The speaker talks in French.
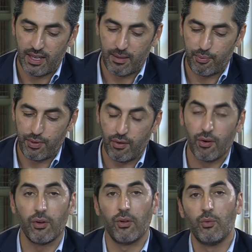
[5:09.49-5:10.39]
Et puis,
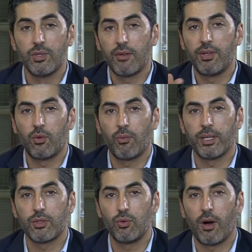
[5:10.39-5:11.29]
euh, nous invitons
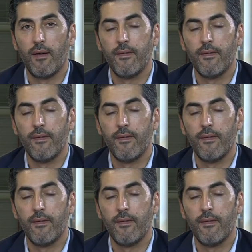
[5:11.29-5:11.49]
bien sûr